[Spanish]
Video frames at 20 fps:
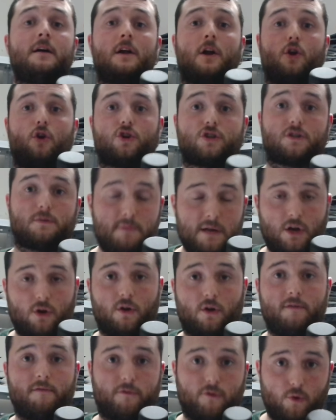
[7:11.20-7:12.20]
los
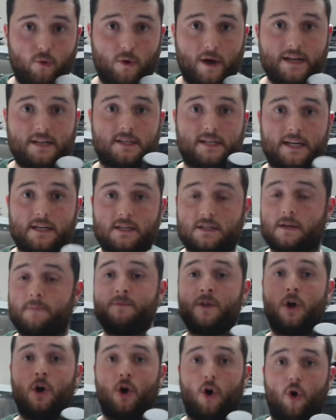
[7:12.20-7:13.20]
microinfluencers
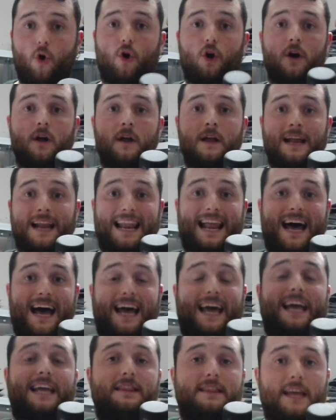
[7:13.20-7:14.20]
o la
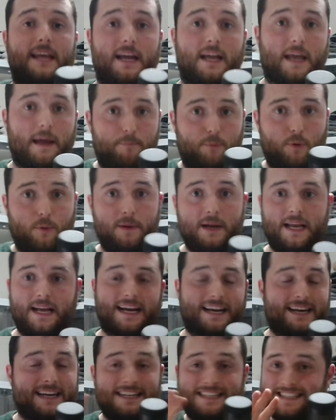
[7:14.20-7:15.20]
gente que
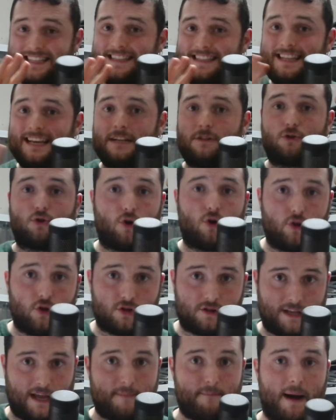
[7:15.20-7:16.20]
publica reels de
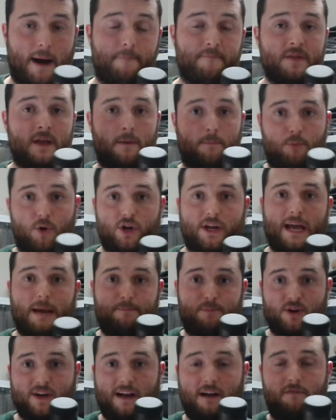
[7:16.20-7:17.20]
todo tema. ¿Por qué?
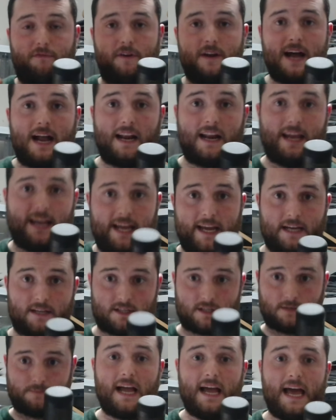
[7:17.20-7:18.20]
Porque al final
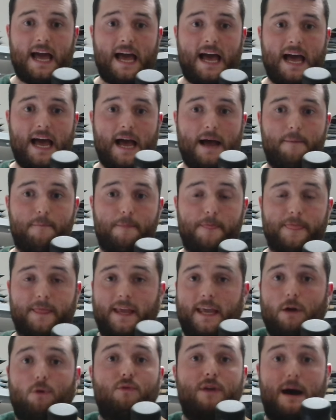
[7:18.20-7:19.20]
es em,
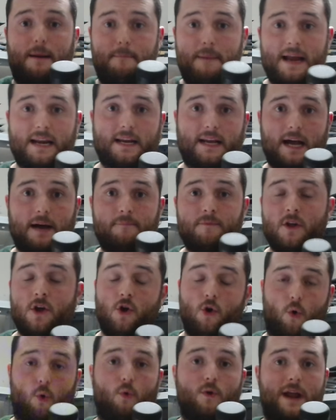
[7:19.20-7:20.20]
que una marca,
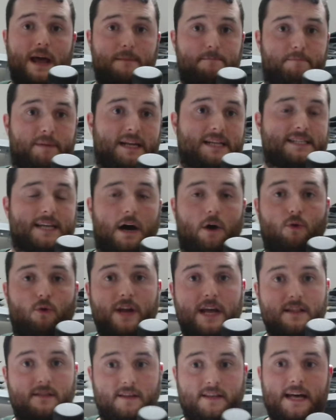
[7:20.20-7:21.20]
una empresa o
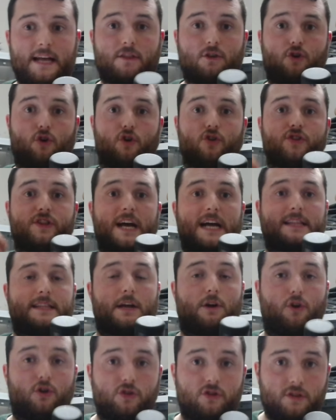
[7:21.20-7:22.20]
una entidad
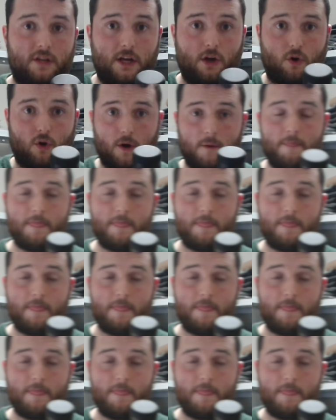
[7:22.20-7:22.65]
contacte contigo